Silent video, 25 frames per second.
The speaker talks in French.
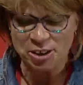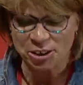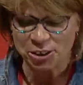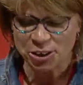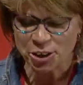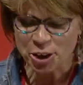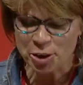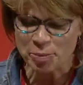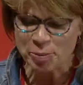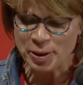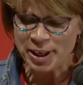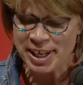
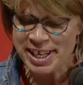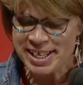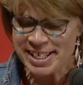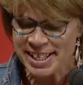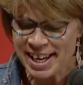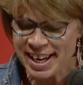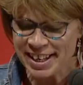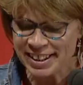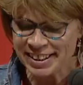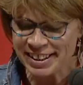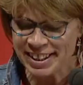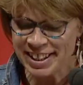L'entreprise
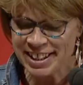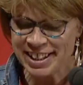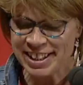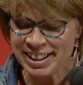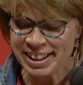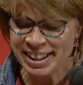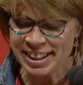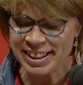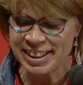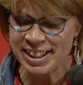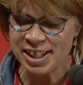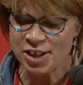a été
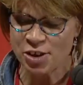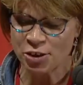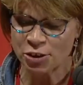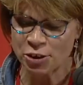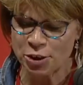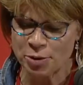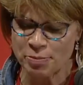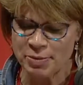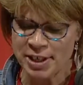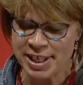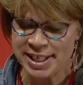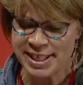liquidée en
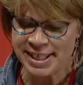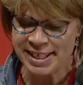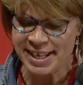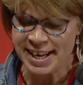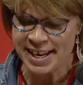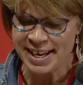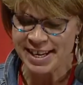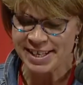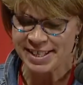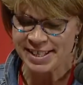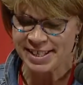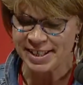
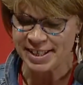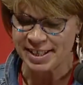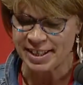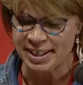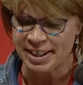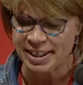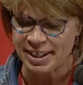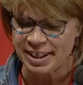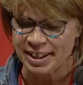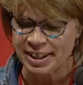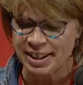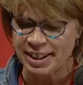2016,
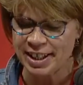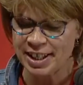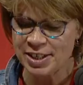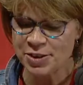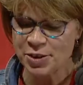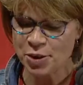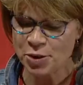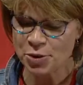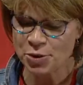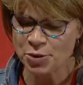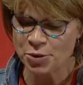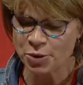
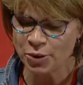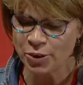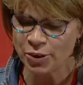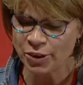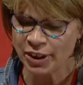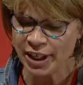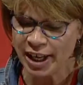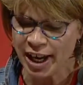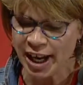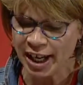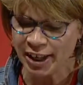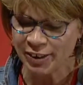laissant sur
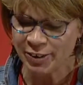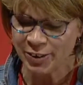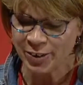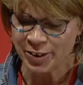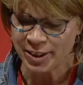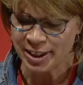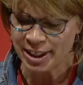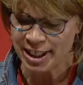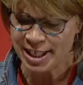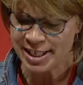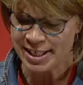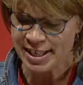le carreau
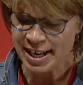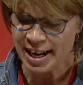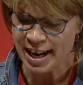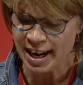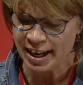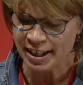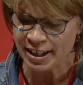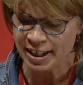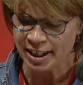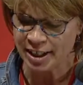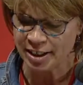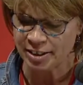les
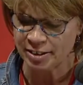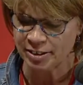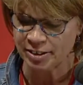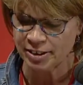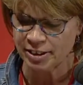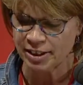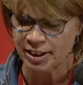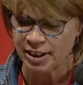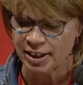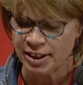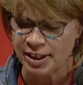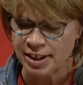salariés.
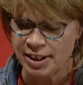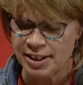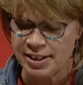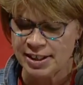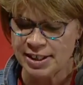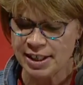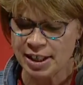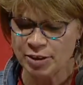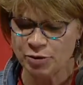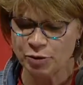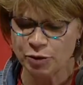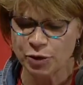
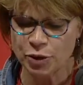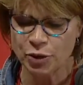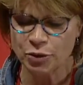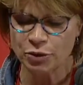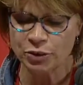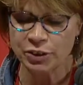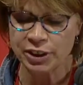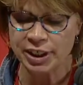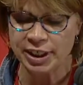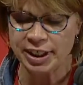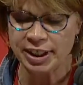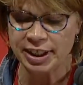Cette
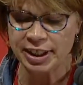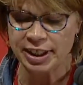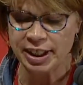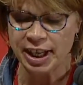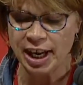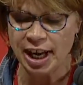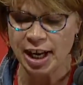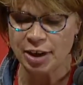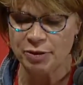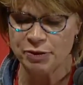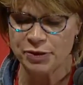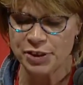volonté
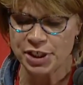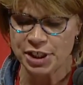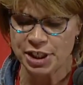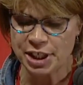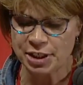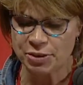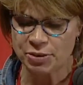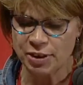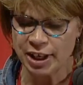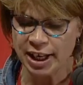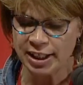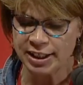
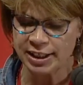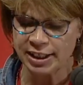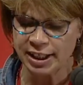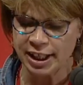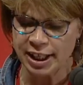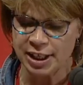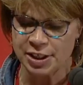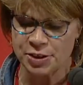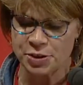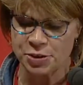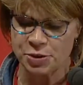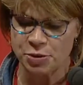affichée de la
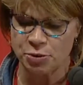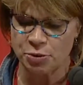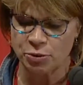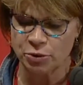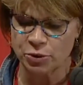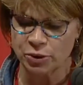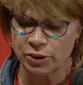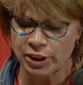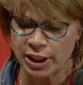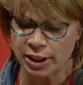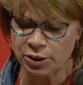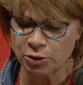direction
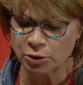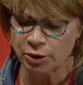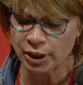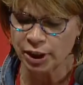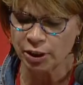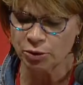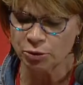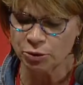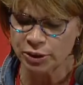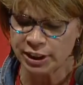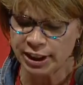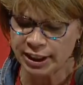de
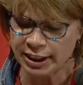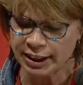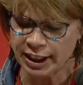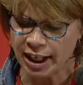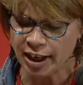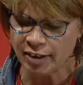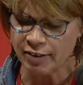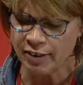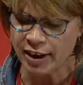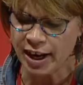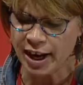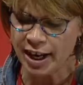détruire l'outil de
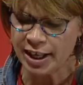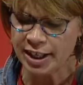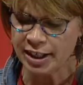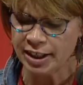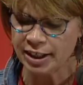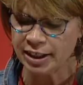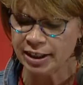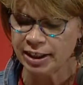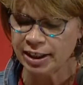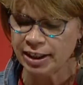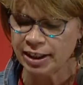travail